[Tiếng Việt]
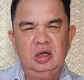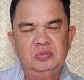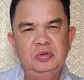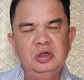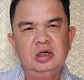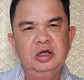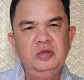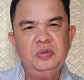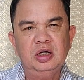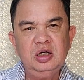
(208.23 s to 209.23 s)
À, vừa
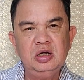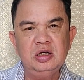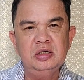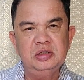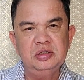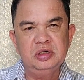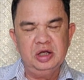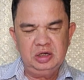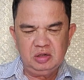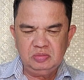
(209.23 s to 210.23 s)
để giúp đỡ gia đình,
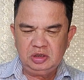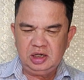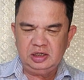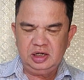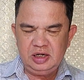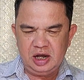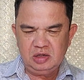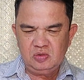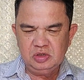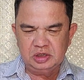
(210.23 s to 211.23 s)
vừa để không trở thành gánh
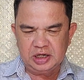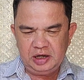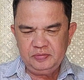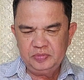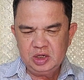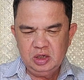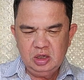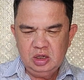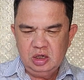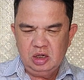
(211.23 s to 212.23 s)
nặng của người khác
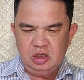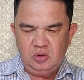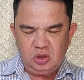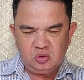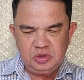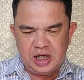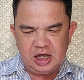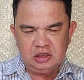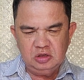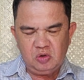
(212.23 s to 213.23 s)
à, do tuổi
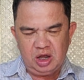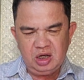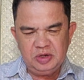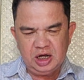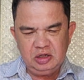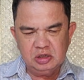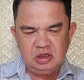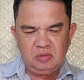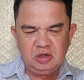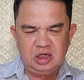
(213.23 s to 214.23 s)
già sức khỏe lại bị ảnh
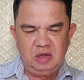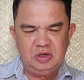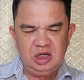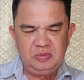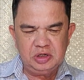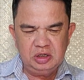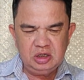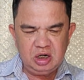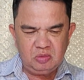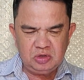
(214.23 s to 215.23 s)
hưởng trong thời gian bị giam
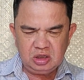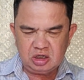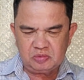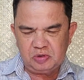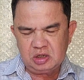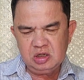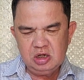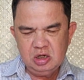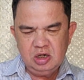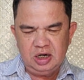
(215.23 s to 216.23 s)
giữ nên ông rất chật vật
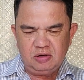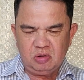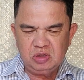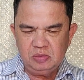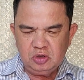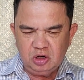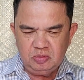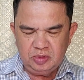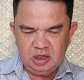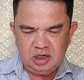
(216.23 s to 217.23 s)
lao động kiếm
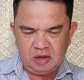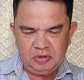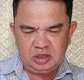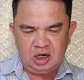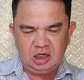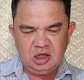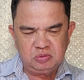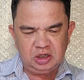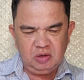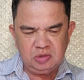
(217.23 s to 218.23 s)
cơm làm việc nặng
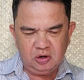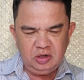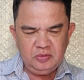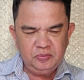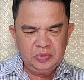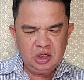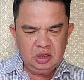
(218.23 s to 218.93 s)
nhọc thì không nổi